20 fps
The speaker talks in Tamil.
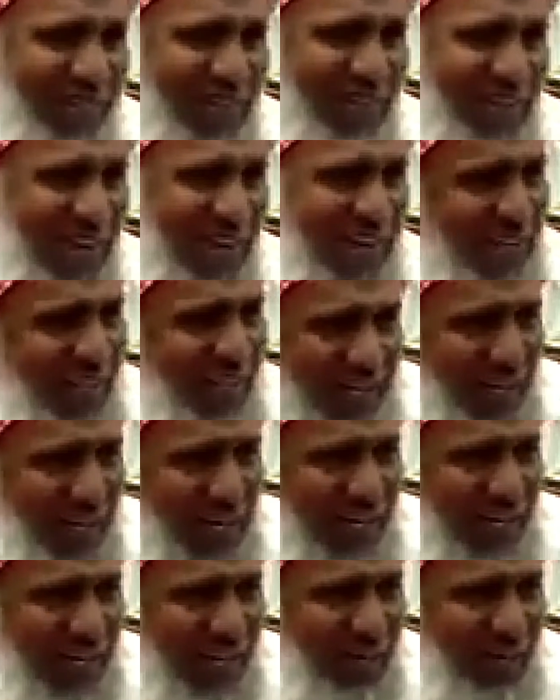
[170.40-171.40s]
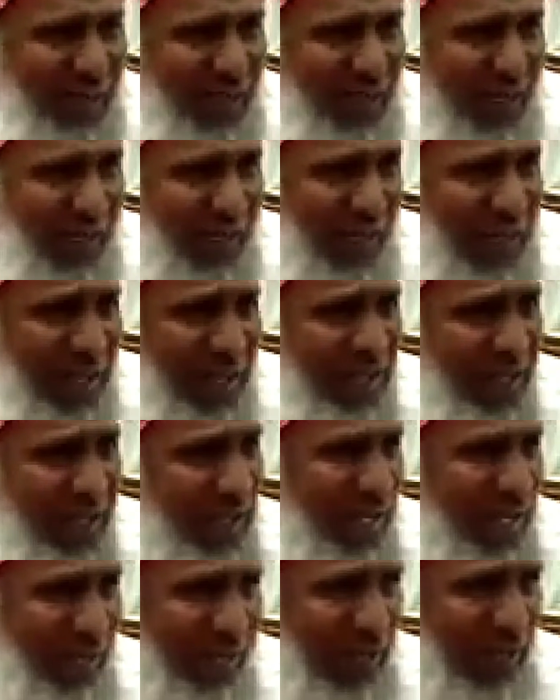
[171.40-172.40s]
அதனால்தான் அல்லாஹு தானா
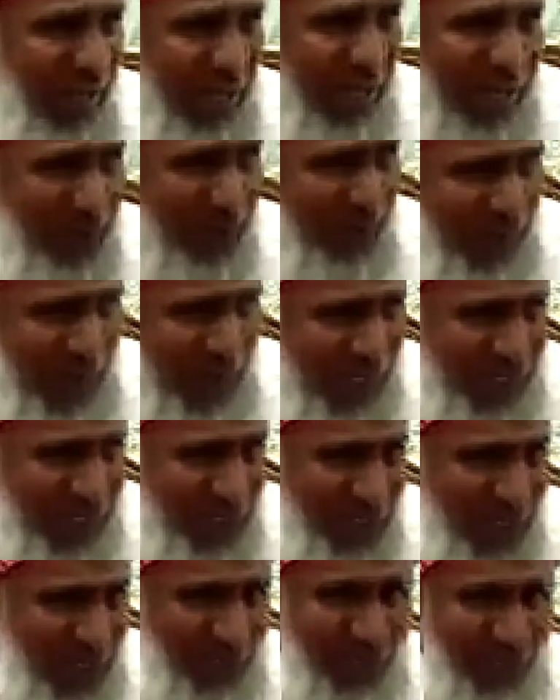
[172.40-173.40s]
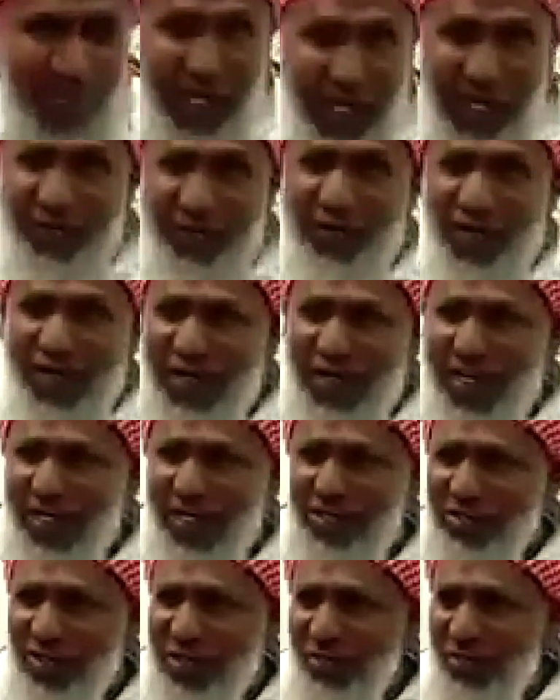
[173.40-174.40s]
நமது நாயகம் சல்லாசனுடைய உயர் குணங்களை
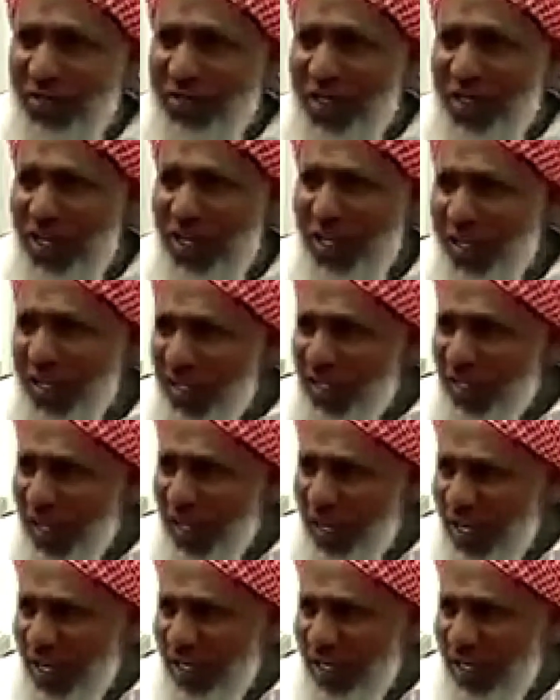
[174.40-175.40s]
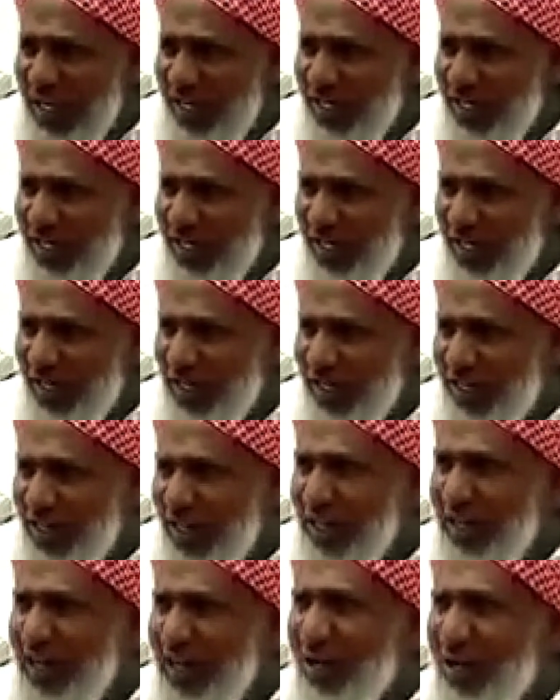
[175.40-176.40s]
சொல்லும் பொழுது
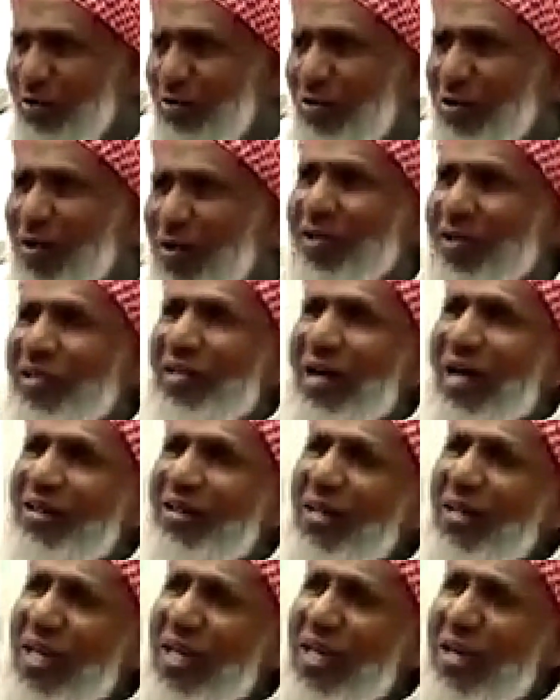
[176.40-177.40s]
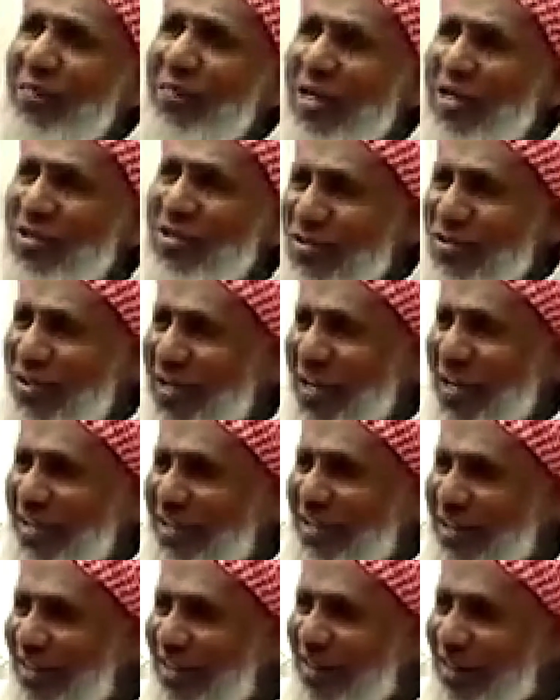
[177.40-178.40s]
இன்னக்கின் அலீம் என்று சொன்னார்
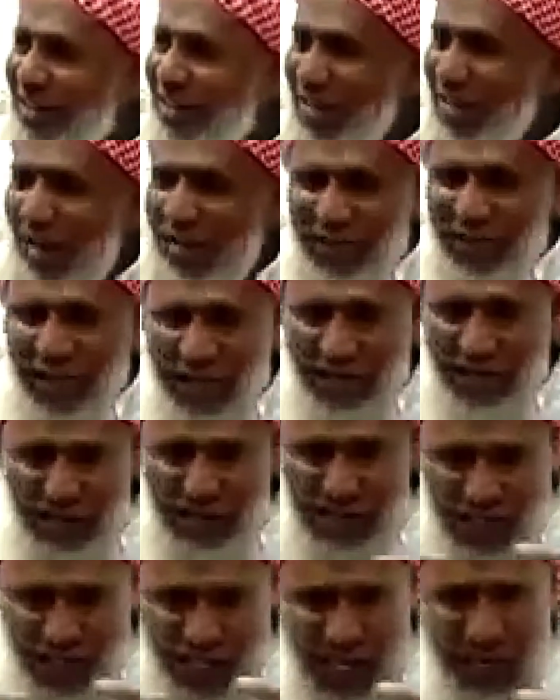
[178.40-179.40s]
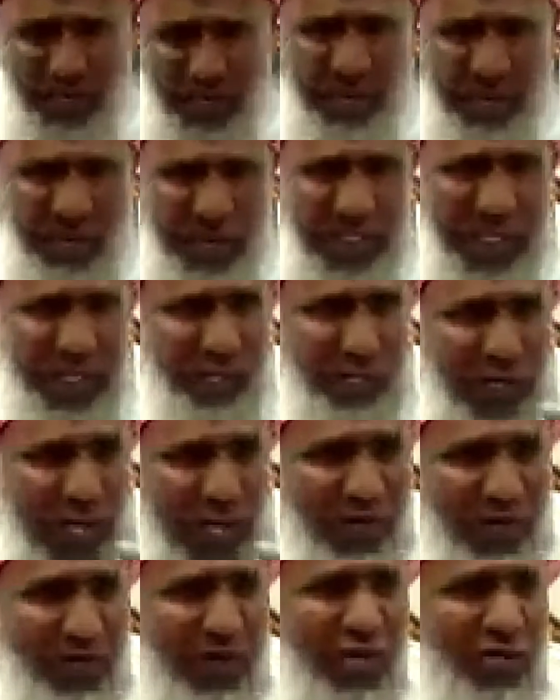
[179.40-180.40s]
அந்த அதீம் என்பது
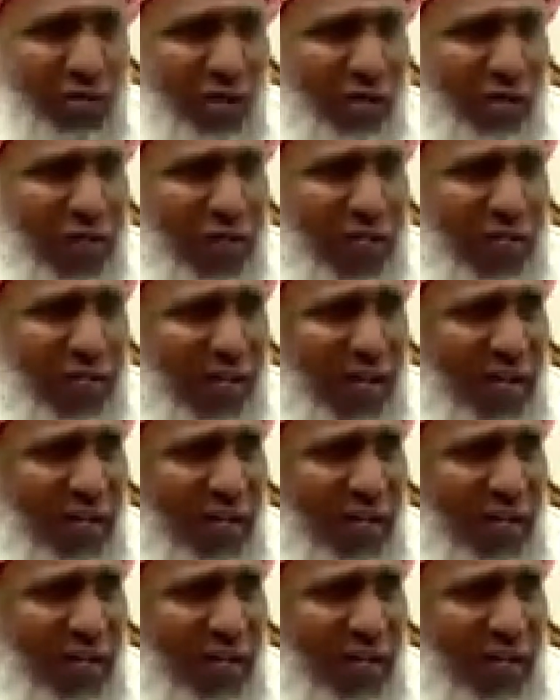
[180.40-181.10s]
உயர்வை சொல்வதற்காக